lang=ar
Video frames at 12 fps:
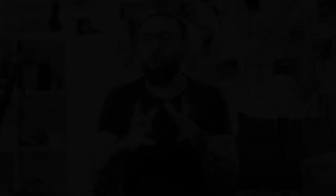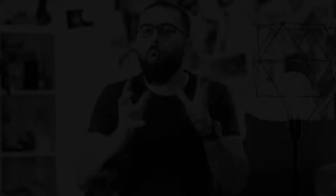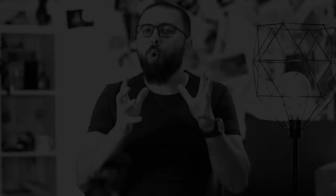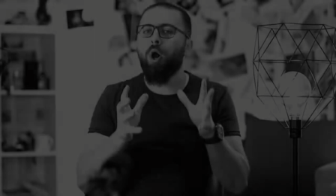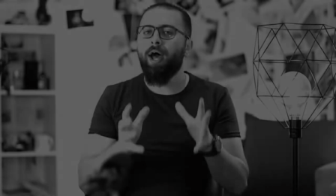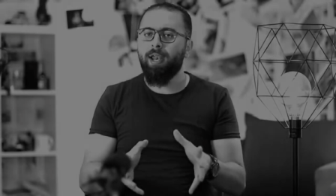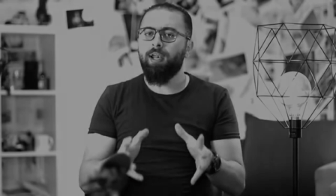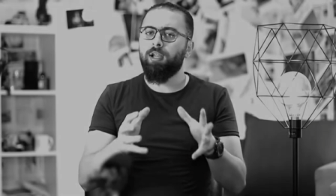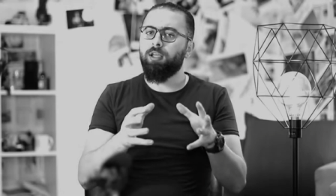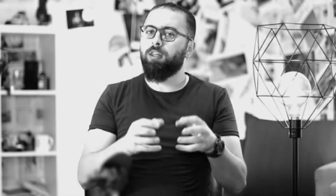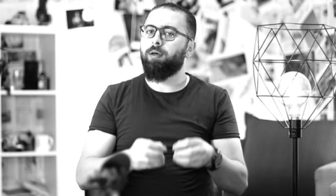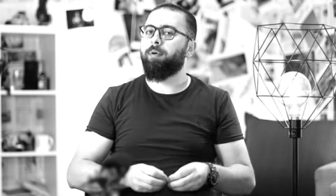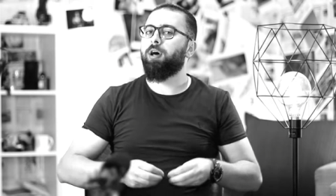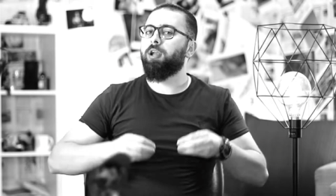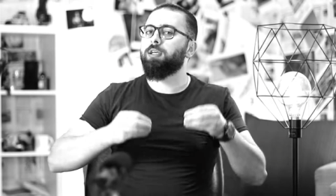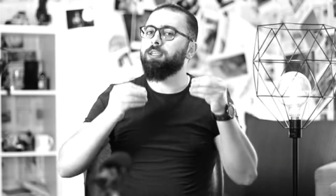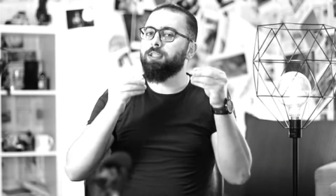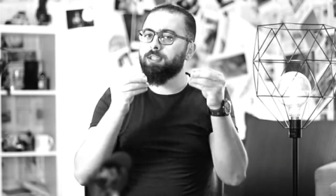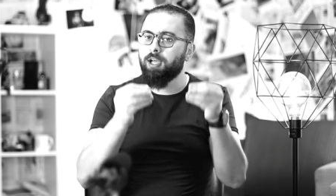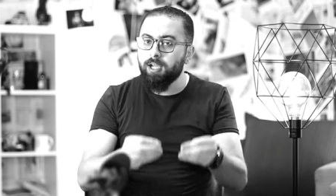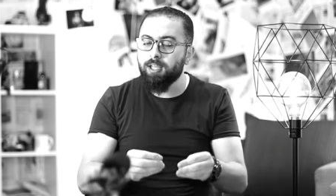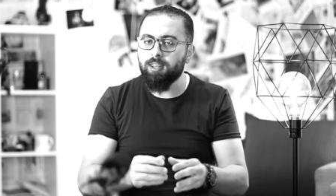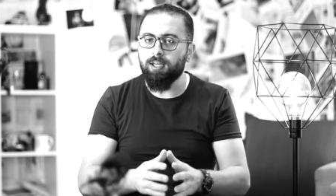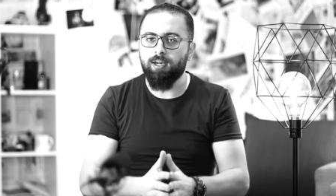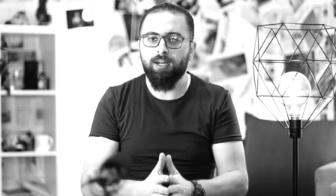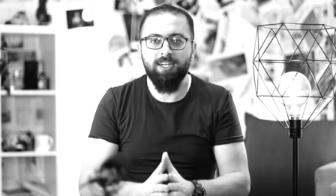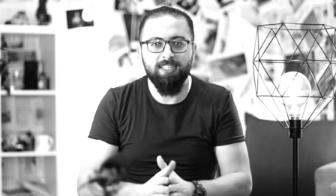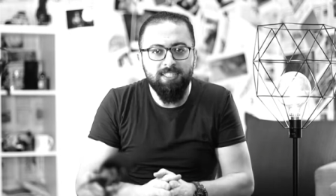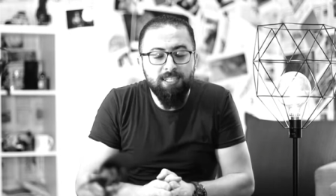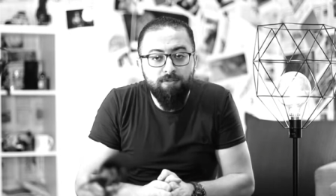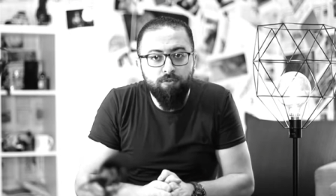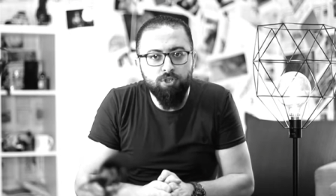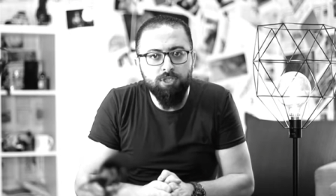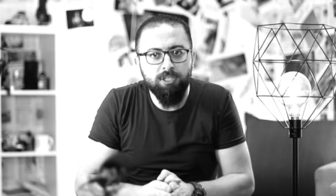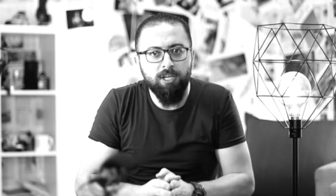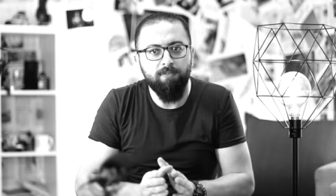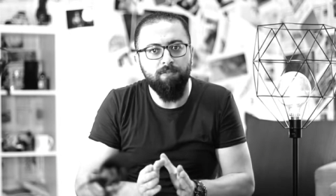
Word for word: وهل إذا مارست أكثر راح تزيد فرصتك